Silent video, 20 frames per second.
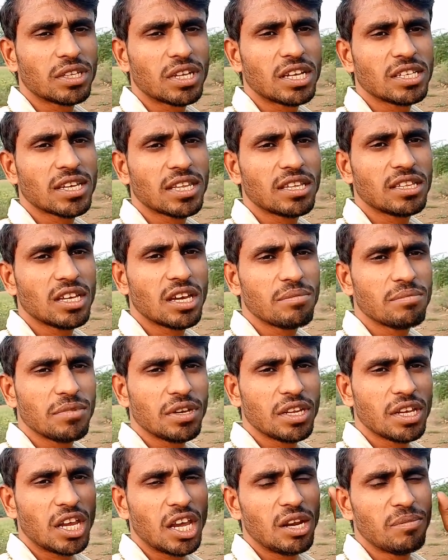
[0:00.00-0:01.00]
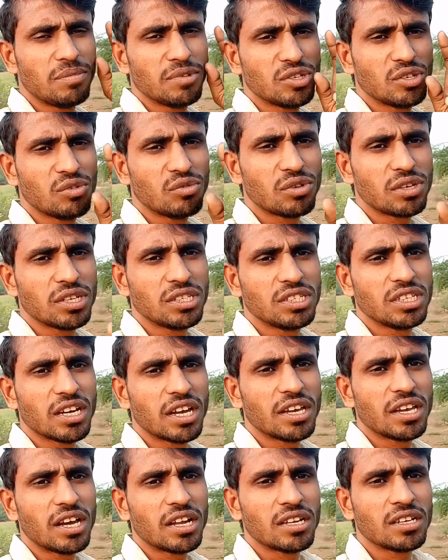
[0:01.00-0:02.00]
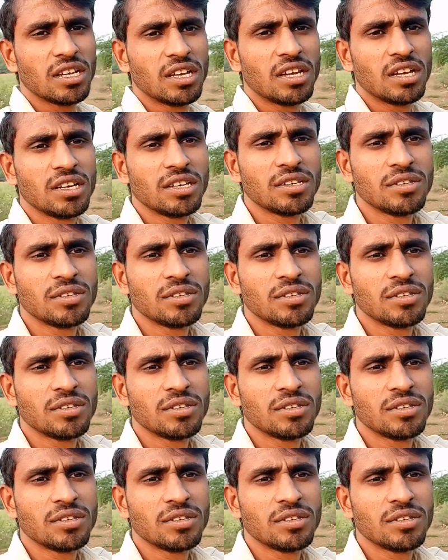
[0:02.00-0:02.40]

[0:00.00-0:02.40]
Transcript: बताना चाहता था यार मेरी हेल्प जरूर कीजिएगा यार